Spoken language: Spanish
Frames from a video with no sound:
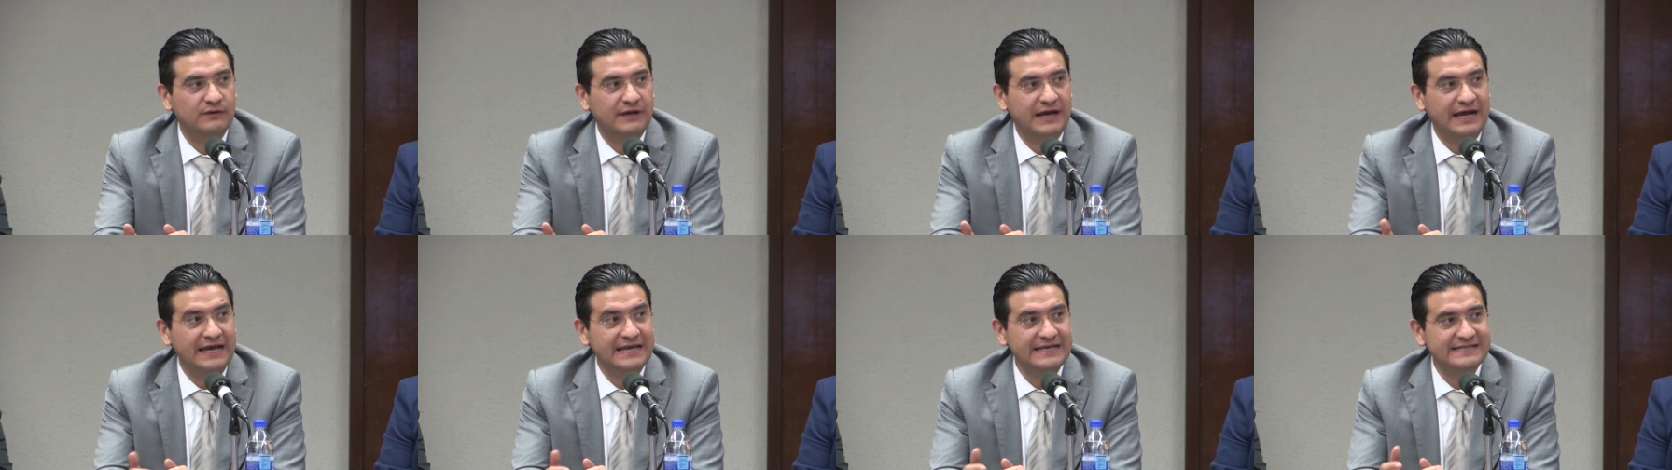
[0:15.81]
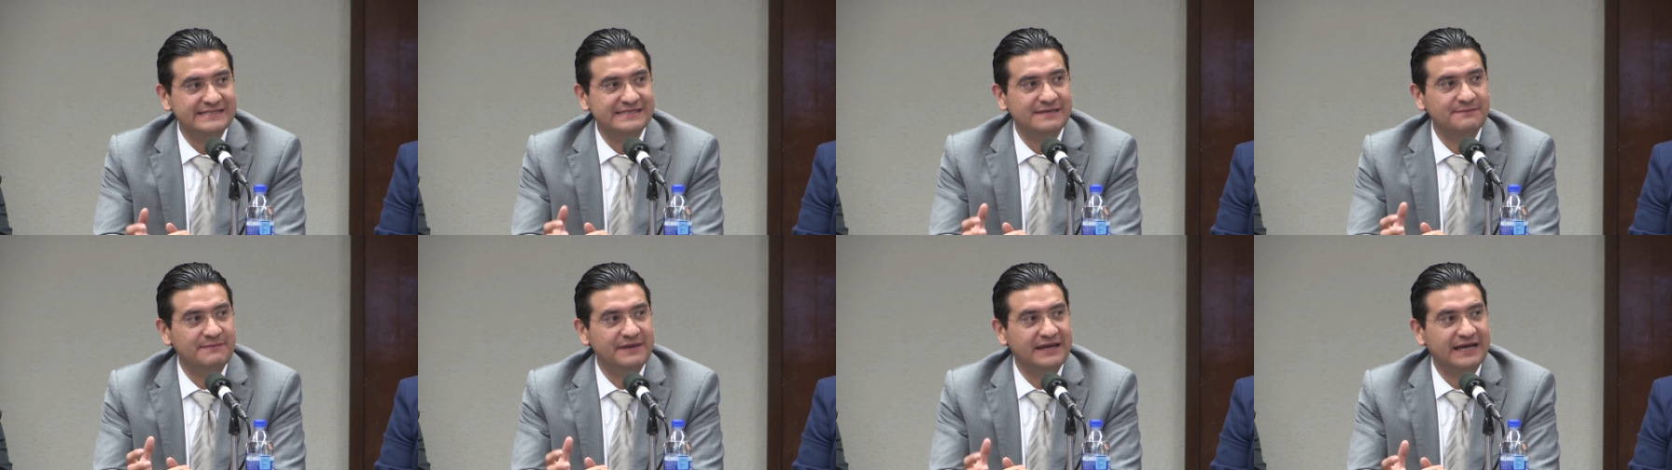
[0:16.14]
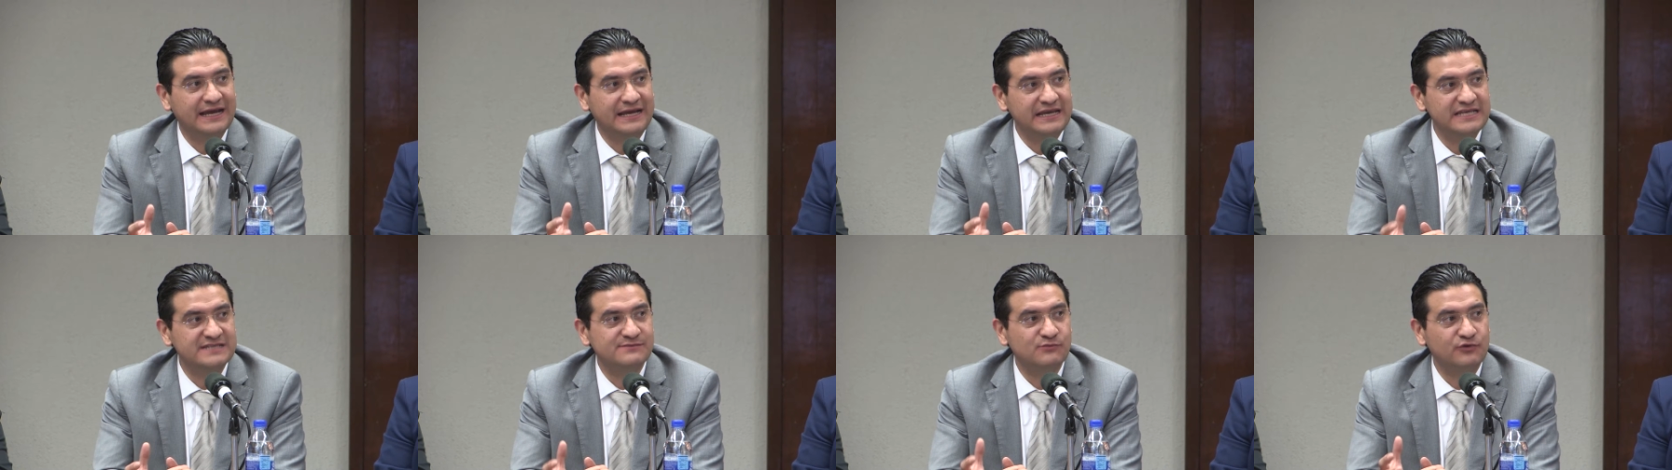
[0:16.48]
a este
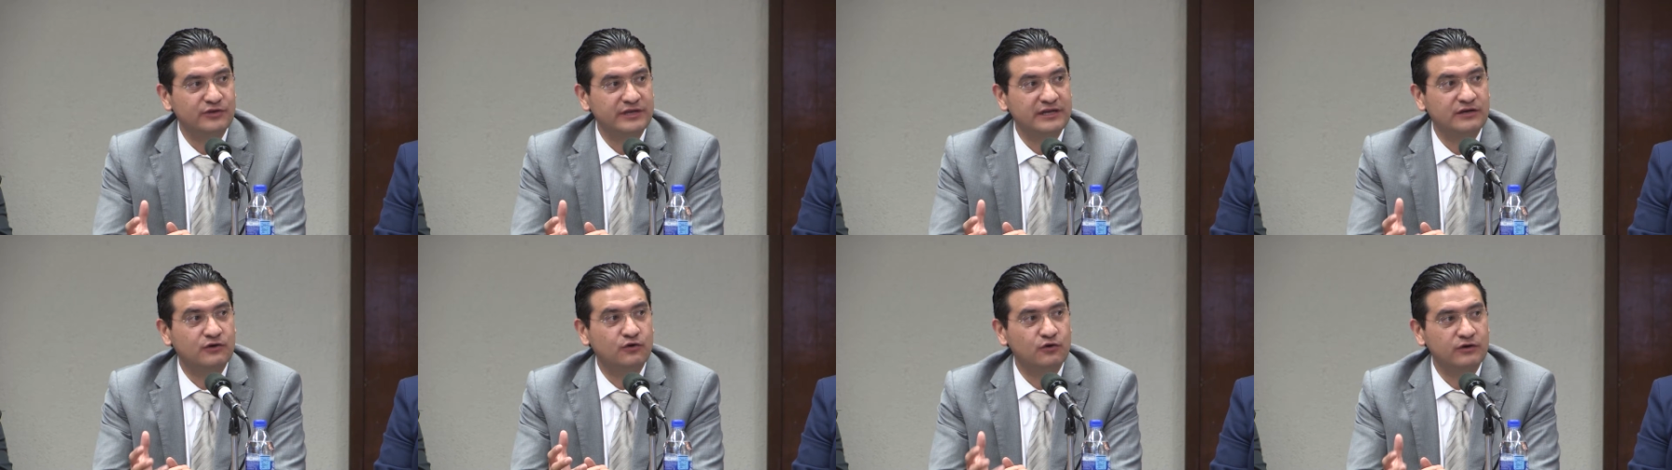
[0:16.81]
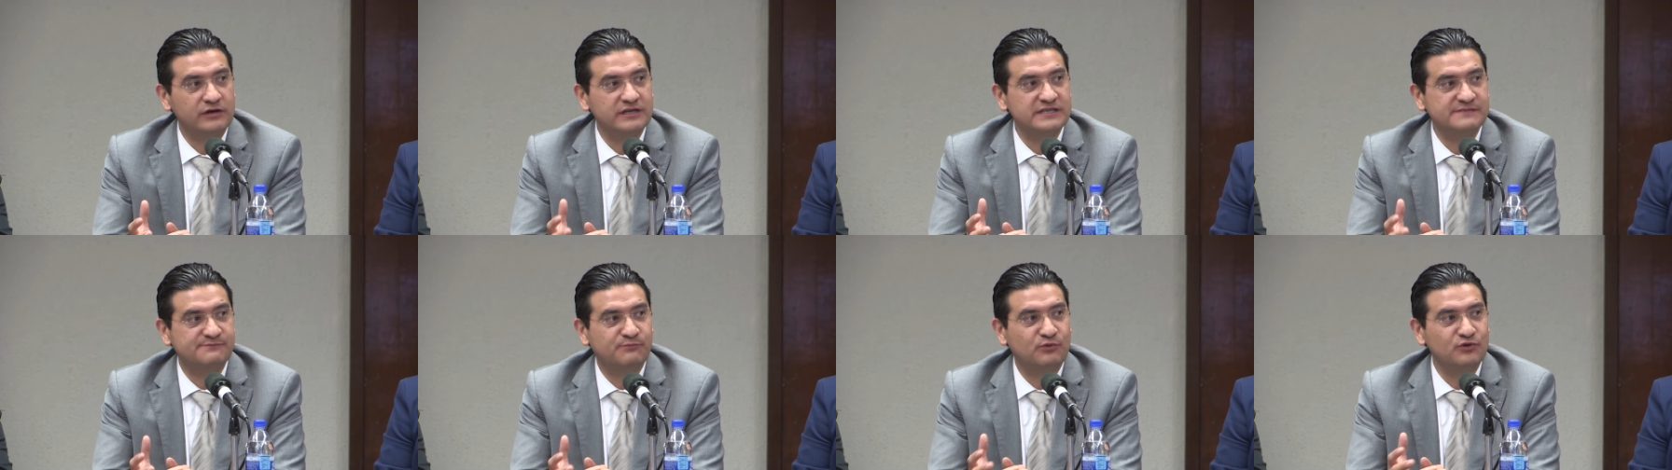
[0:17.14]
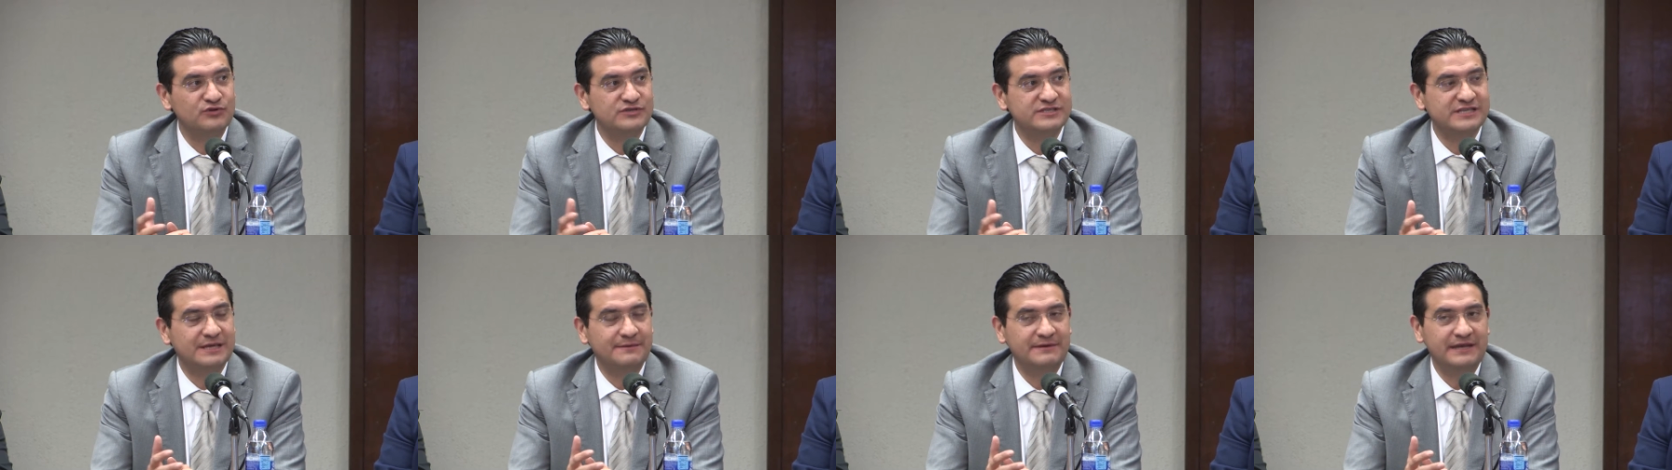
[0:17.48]
mecanismo de
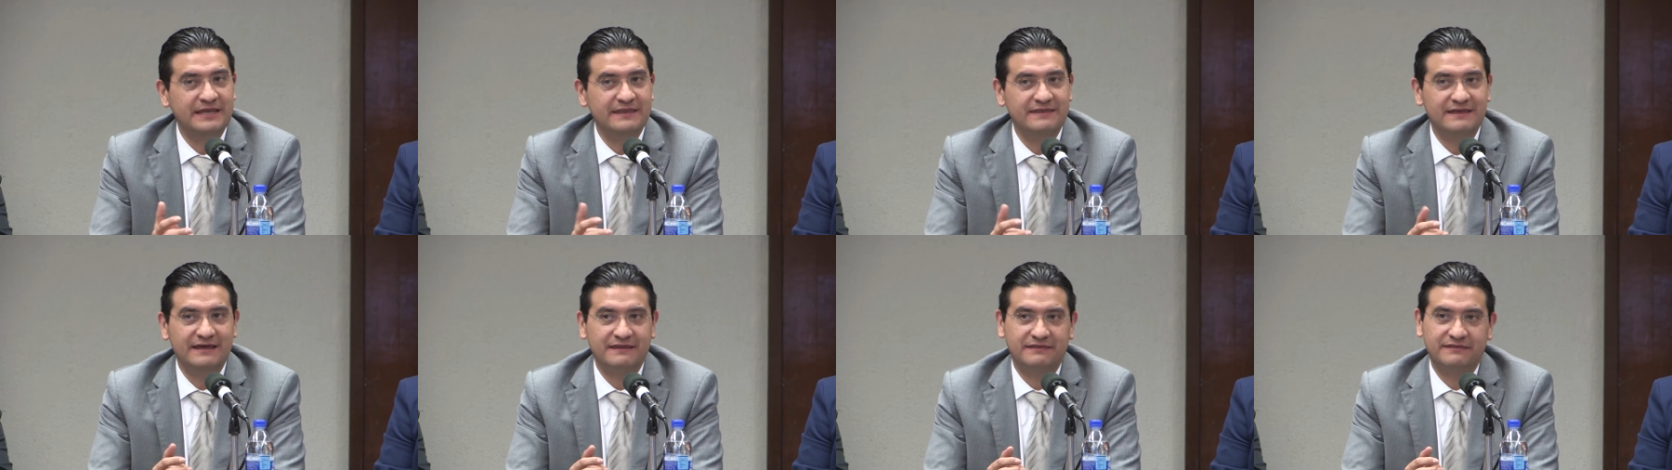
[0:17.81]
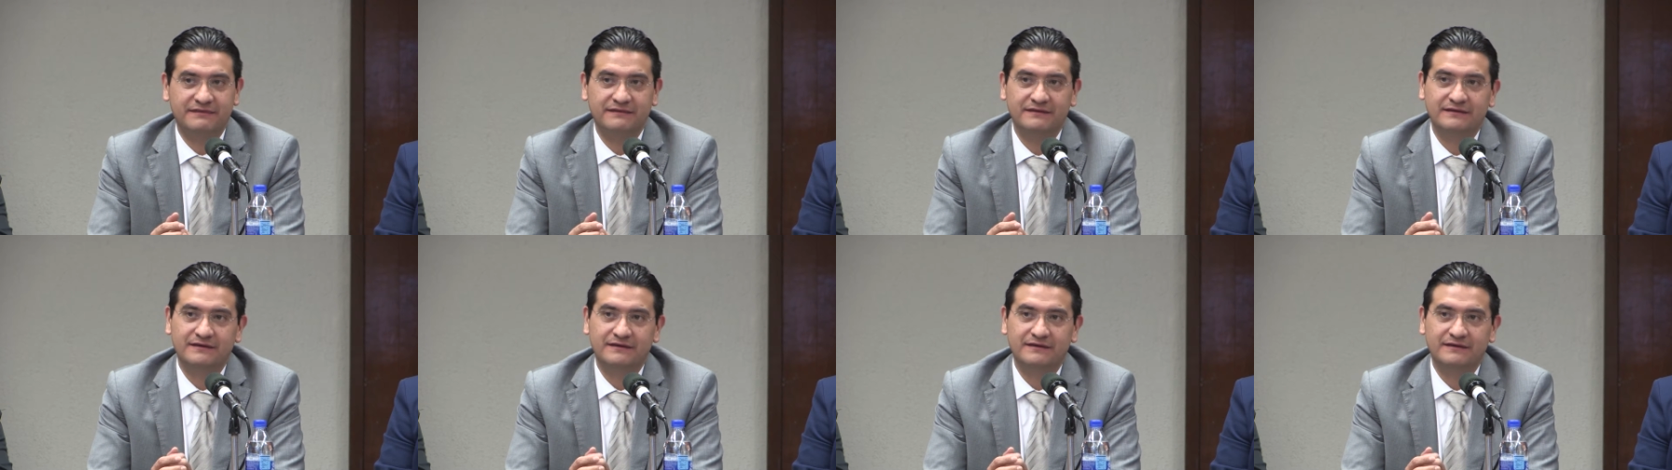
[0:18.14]
corresponsabilidad